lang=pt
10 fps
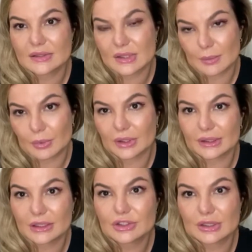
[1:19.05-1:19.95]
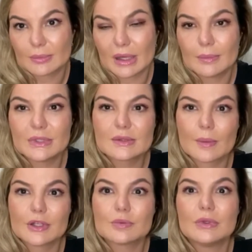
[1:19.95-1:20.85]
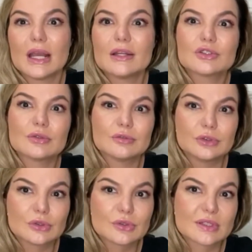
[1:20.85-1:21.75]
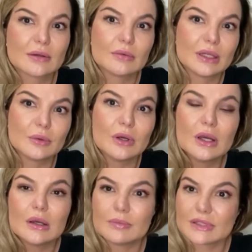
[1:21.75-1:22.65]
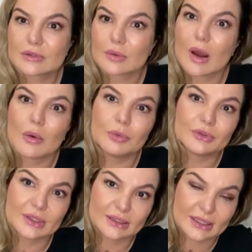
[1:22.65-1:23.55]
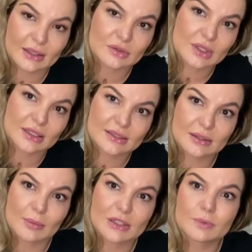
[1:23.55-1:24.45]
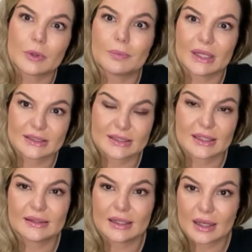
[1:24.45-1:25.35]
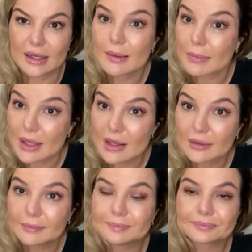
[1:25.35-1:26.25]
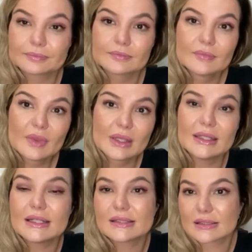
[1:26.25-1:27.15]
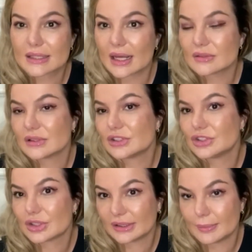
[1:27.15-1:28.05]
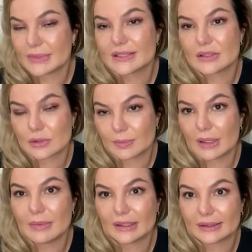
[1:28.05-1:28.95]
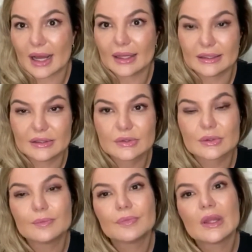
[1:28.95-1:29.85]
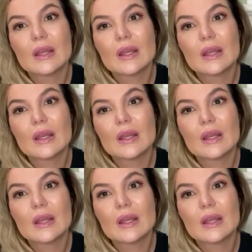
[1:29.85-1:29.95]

isso é importante também, principalmente mulheres com fluxo sanguíneo menstrual muito intenso, elas são mais propensas a terem anemia e nesses casos a gente até precisa suplementar isso,